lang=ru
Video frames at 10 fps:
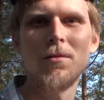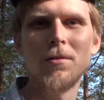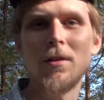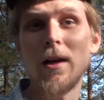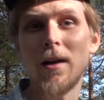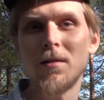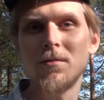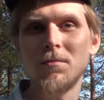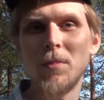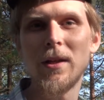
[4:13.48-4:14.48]
Да,
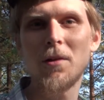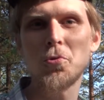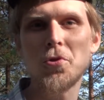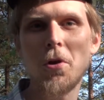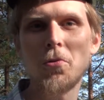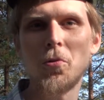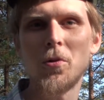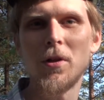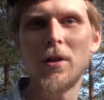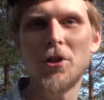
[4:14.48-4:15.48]
меня кусают
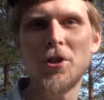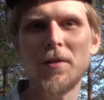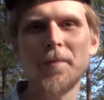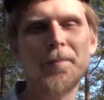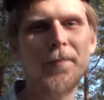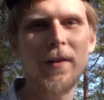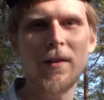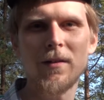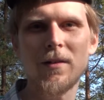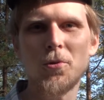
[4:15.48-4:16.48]
только клещи.
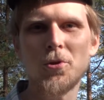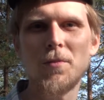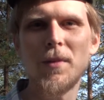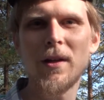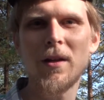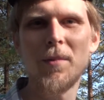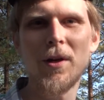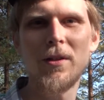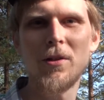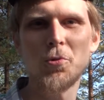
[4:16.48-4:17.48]
Короче, меня
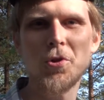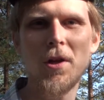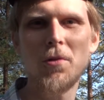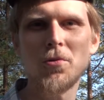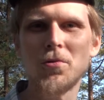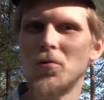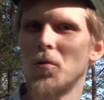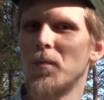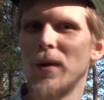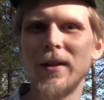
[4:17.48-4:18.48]
комары не кусают,
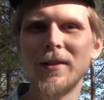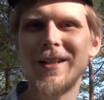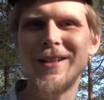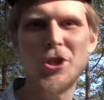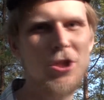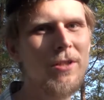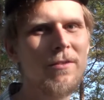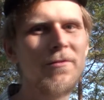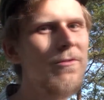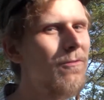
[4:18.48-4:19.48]
но, блин,
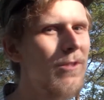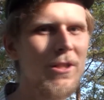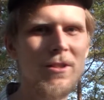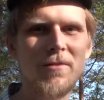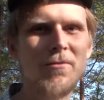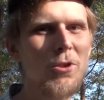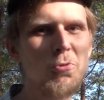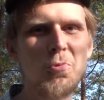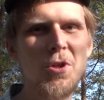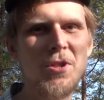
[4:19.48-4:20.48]
клещи, если в
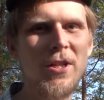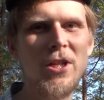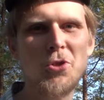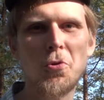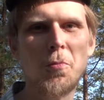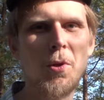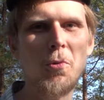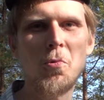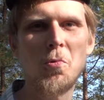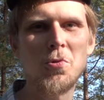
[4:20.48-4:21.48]
лесу есть клещ, он
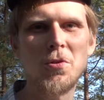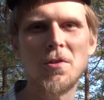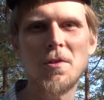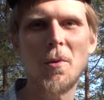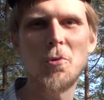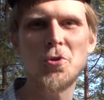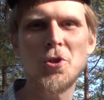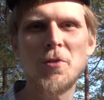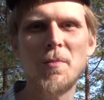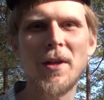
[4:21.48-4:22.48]
меня укусит. За мою
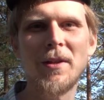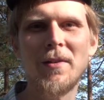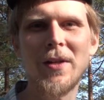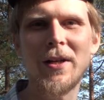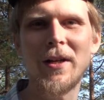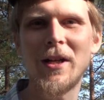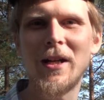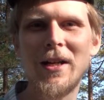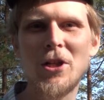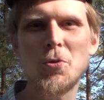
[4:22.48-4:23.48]
жизнь меня, наверное,
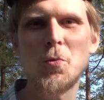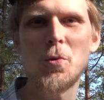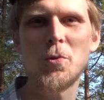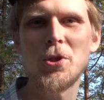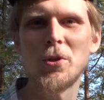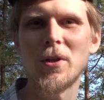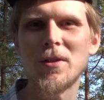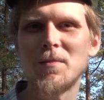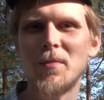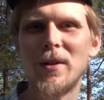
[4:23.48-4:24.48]
клещ укусил
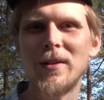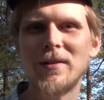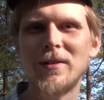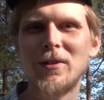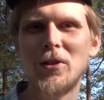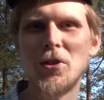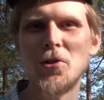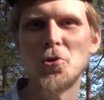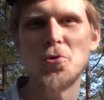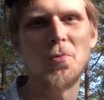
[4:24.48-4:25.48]
раз, блин,
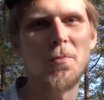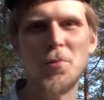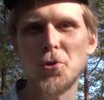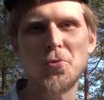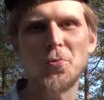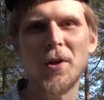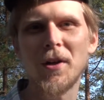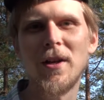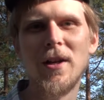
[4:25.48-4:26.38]
тысячу, без шуток.